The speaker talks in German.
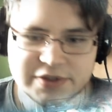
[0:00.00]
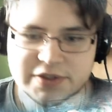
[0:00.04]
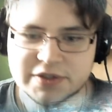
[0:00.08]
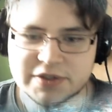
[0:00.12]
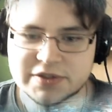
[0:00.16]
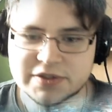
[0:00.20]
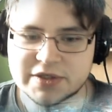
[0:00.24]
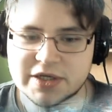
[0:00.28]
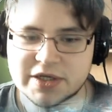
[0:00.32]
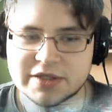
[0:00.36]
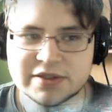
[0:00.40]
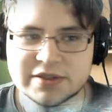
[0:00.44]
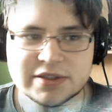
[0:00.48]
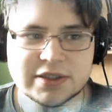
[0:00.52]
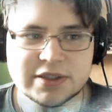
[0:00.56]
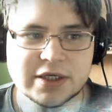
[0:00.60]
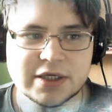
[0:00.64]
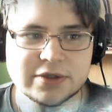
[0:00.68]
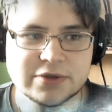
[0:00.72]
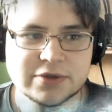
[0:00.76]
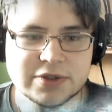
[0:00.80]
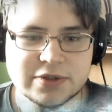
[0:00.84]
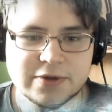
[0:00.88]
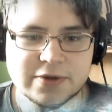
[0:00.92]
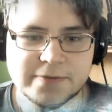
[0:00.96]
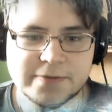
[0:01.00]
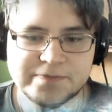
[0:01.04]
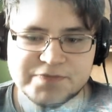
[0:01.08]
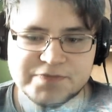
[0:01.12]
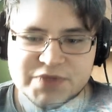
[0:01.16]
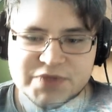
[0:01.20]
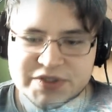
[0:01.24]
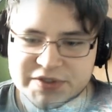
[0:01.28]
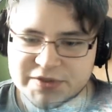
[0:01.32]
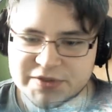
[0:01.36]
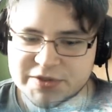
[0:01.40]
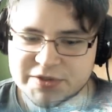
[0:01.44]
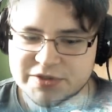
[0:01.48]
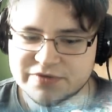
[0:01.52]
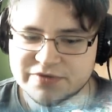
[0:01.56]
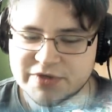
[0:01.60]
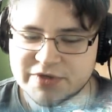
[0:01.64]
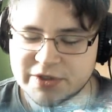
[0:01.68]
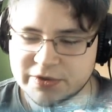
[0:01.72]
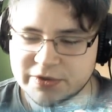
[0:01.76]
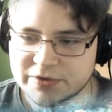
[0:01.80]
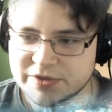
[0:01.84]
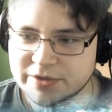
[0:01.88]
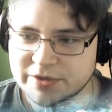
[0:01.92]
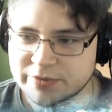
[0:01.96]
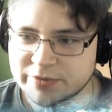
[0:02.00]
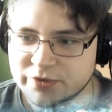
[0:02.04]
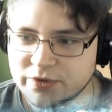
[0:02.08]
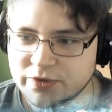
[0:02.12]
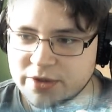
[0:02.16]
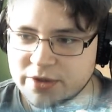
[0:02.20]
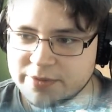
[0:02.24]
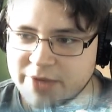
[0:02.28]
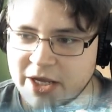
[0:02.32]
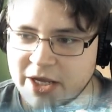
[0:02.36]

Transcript: die nächste Cutscene an und so. Wir sind jetzt wieder in unserem Turm.